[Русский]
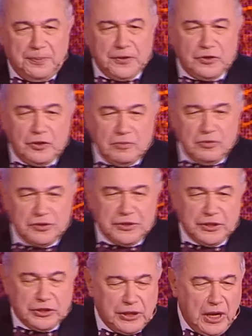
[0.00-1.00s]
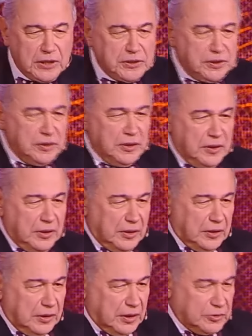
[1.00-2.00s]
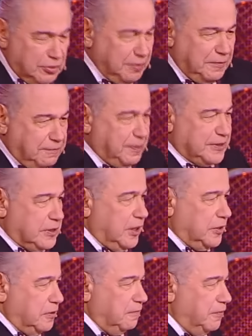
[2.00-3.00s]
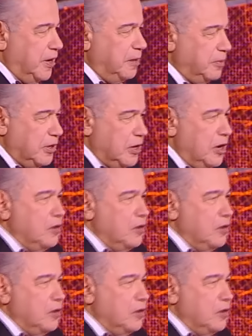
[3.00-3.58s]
почему сейчас, особенно в последнее время,